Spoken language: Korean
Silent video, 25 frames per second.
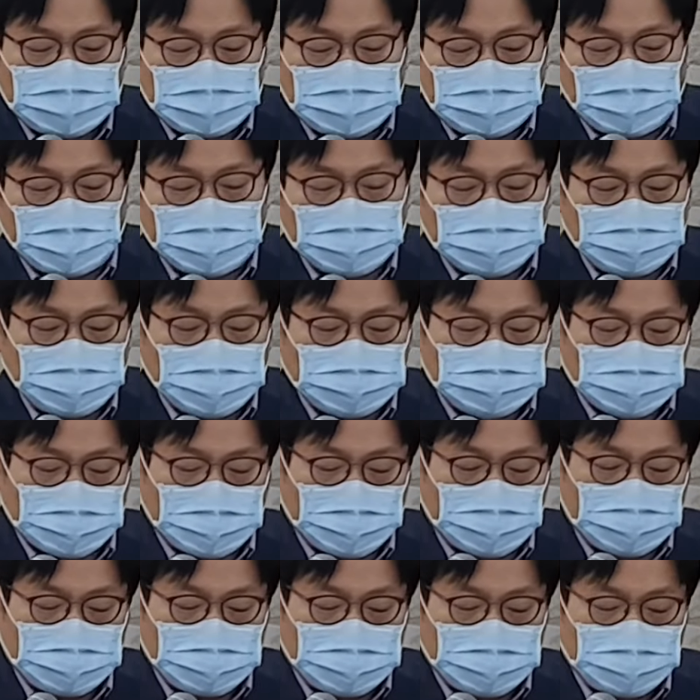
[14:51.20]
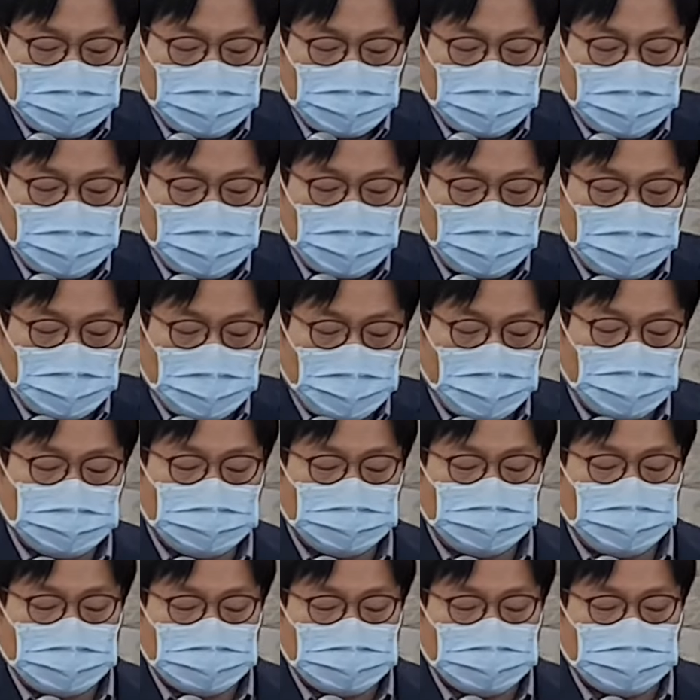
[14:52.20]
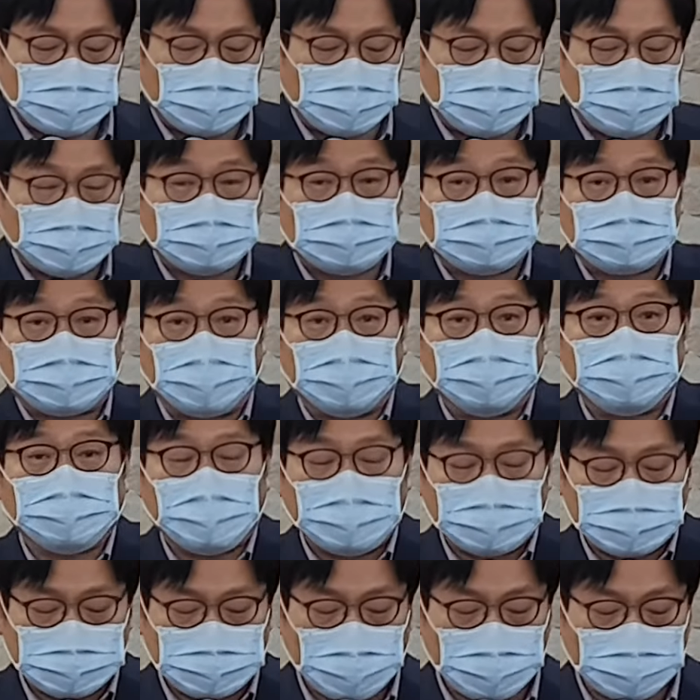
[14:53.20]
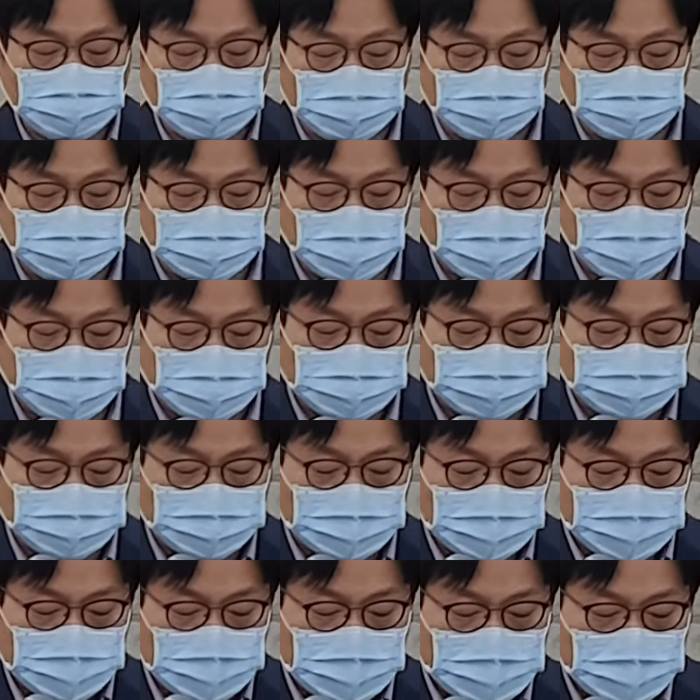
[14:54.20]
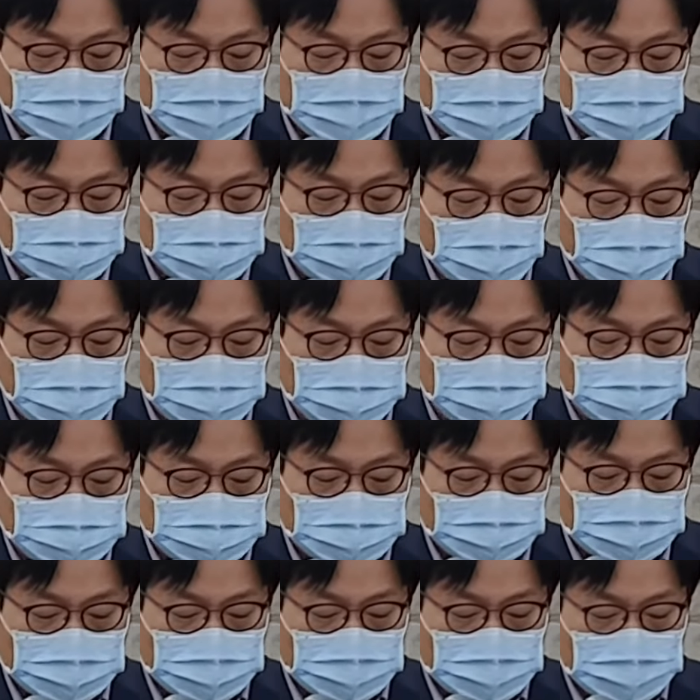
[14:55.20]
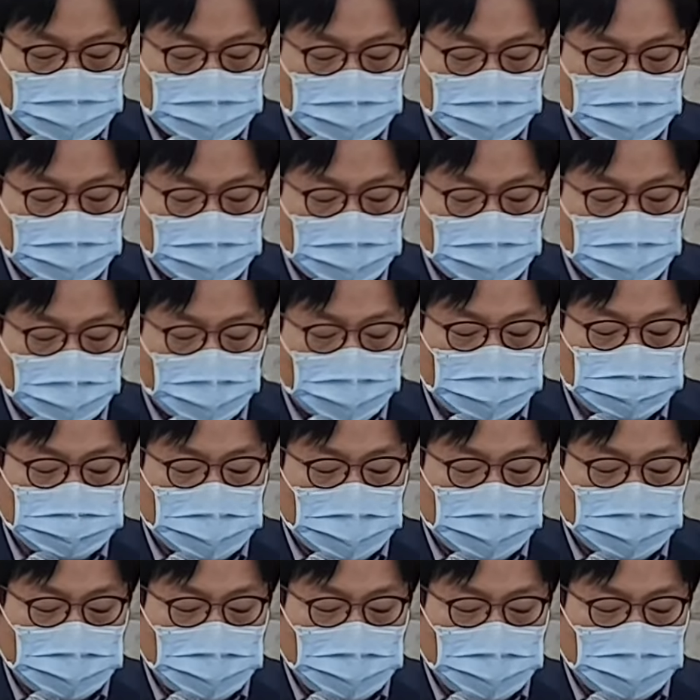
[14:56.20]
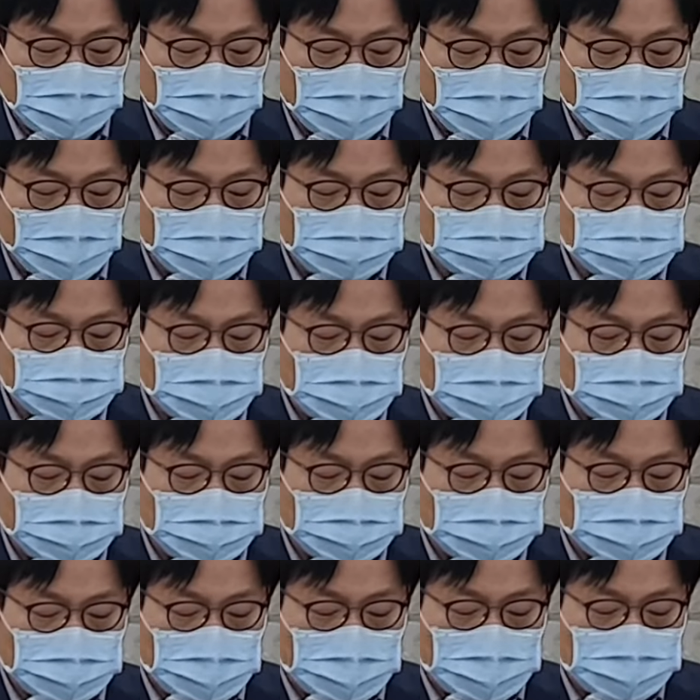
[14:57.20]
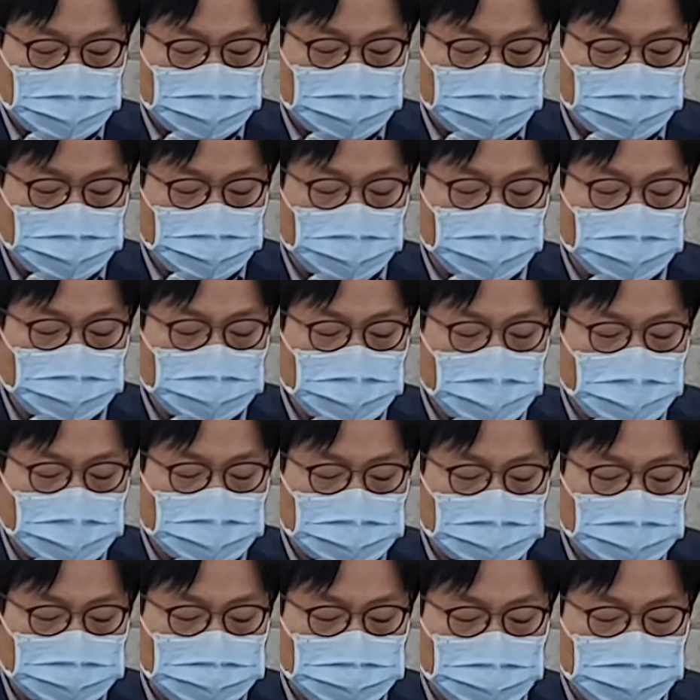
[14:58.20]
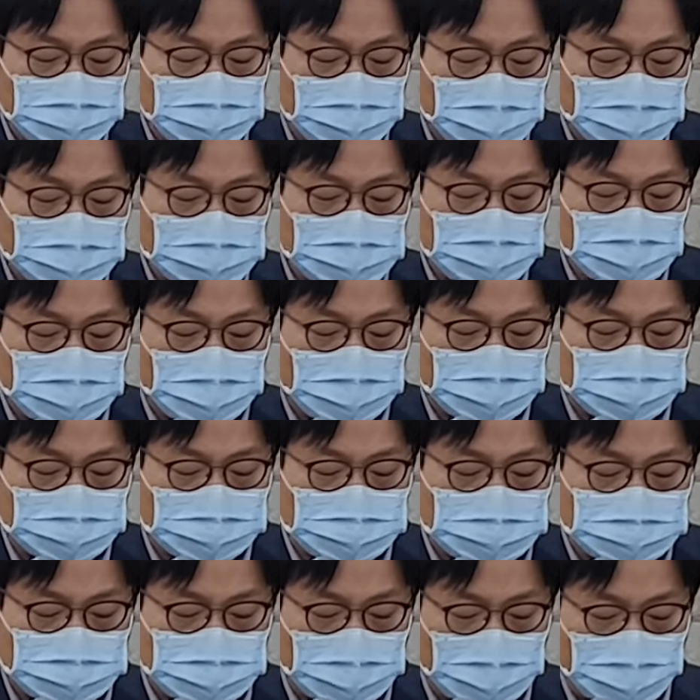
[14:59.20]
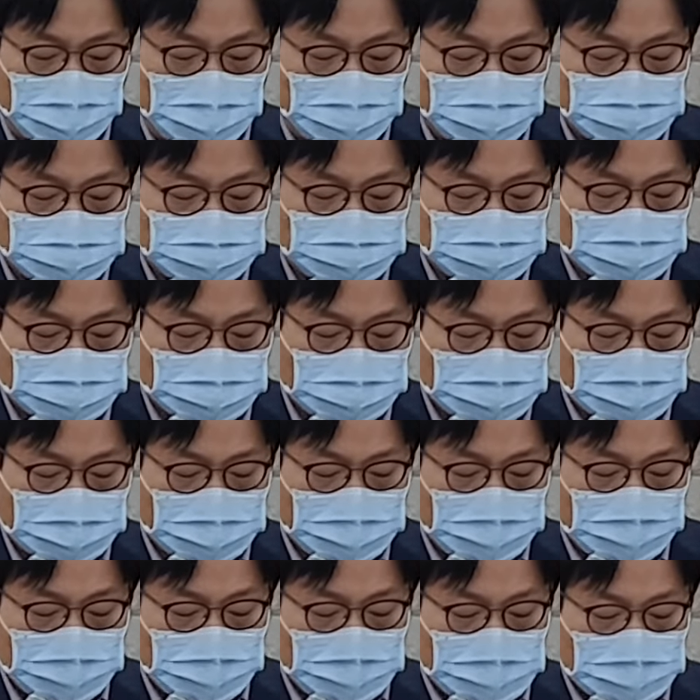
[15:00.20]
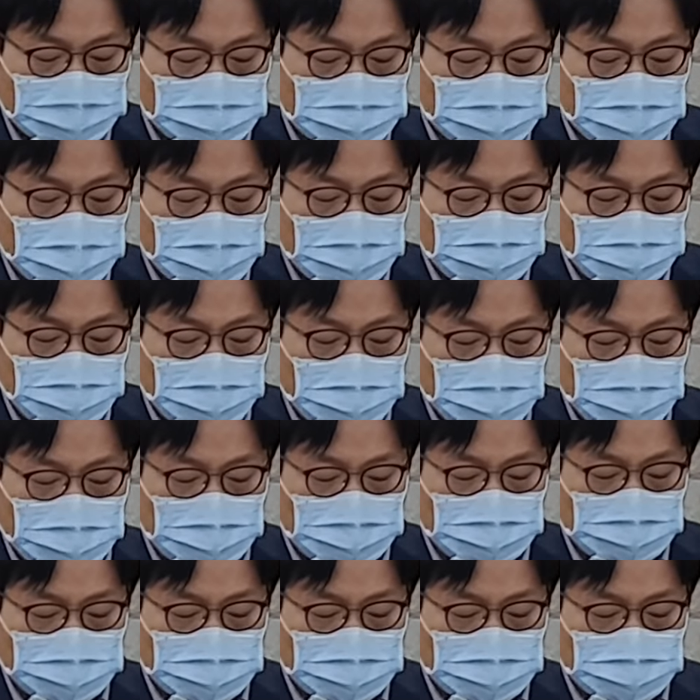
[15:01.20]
왕이 되죠. 애굽에서 대왕을 세운 겁니다. 그 다음 5장에, 5절에 아, 보니까 여호야김이 왕이 오를 때, 그 다음에